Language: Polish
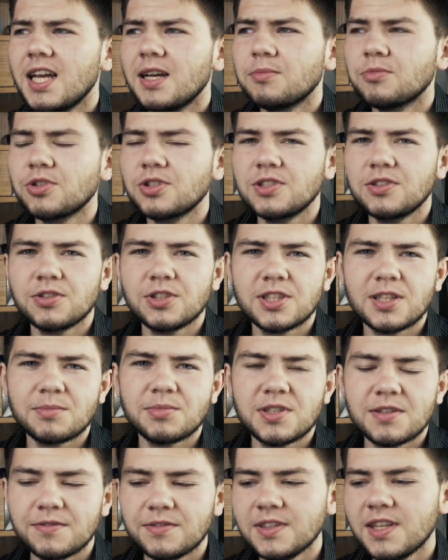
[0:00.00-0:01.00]
może coś nam
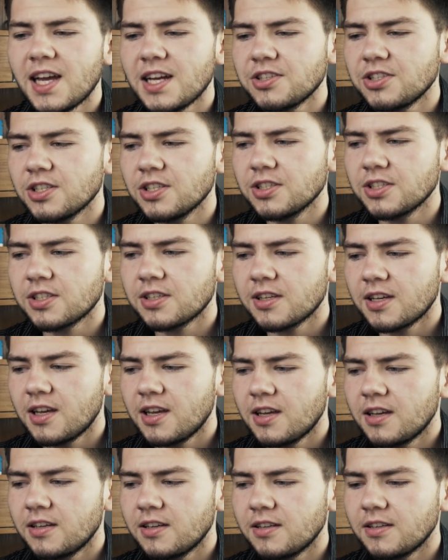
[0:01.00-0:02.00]
się wydarzyć.
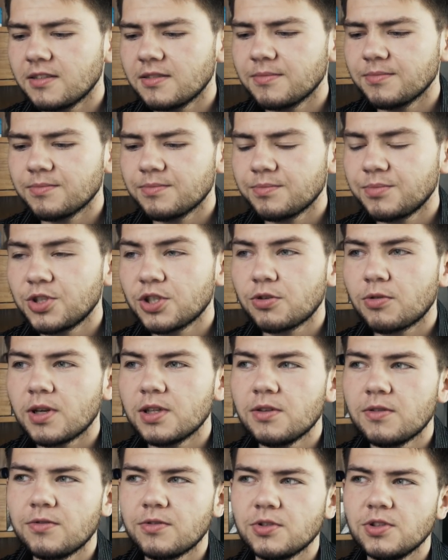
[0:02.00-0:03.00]
Um,
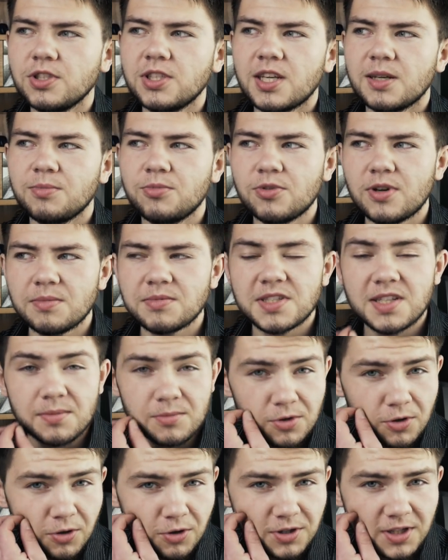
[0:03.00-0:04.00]
przykładowo dzisiaj byłem
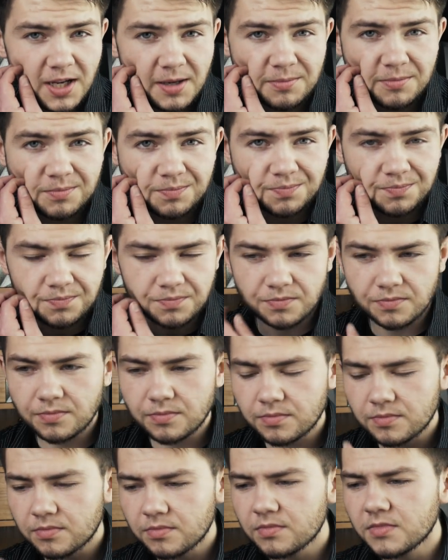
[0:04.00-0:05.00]
samochodem
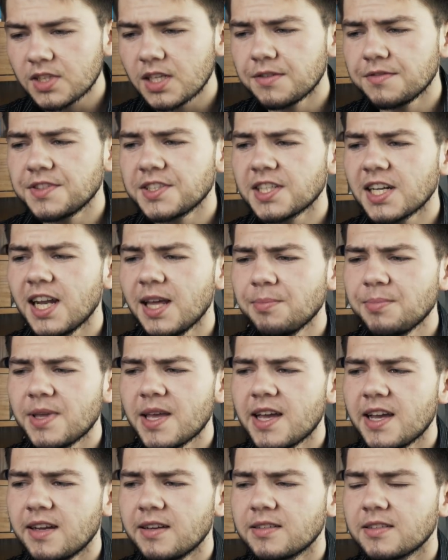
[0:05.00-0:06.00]
w
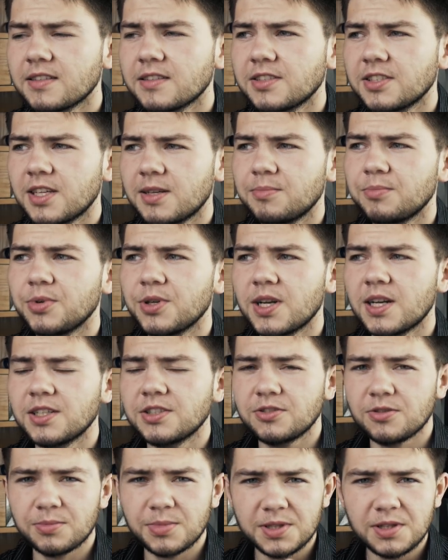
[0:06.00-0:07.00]
sklepie, chciałem
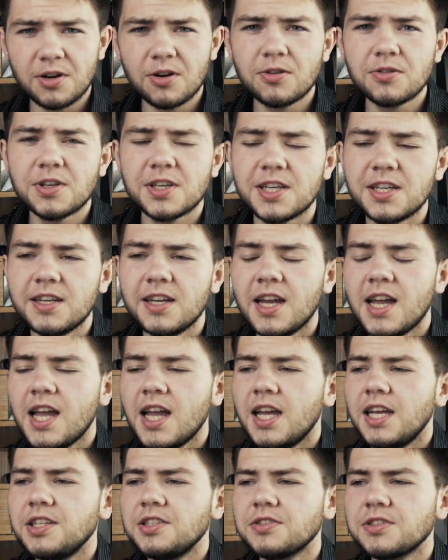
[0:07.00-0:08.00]
pojechać do Biedronki
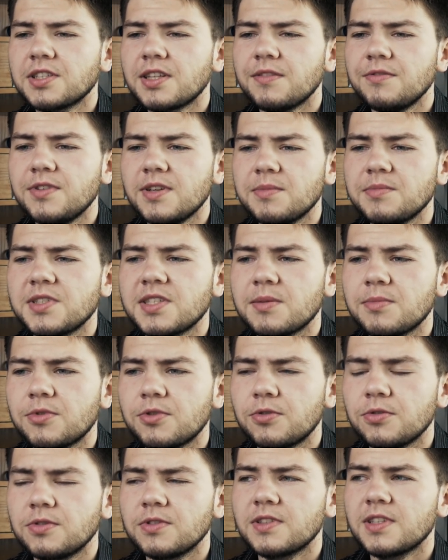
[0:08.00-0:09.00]
i zostawiłem
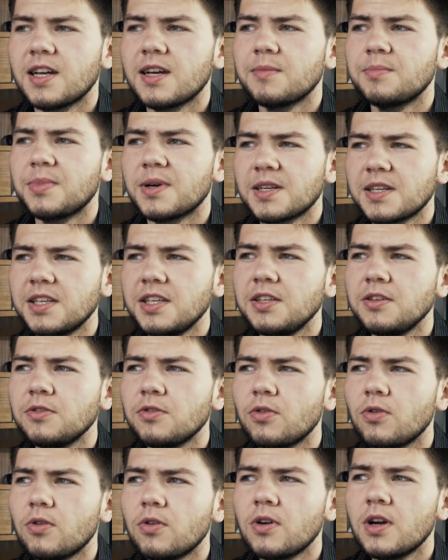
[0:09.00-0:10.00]
samochód na
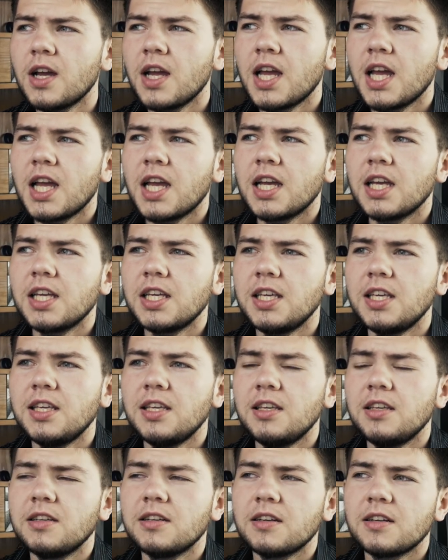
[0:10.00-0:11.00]
parkingu
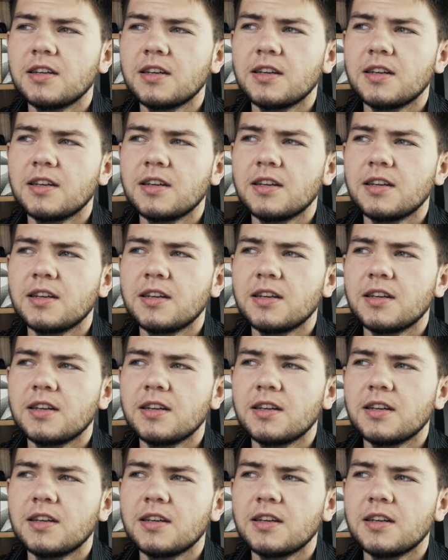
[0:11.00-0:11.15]
i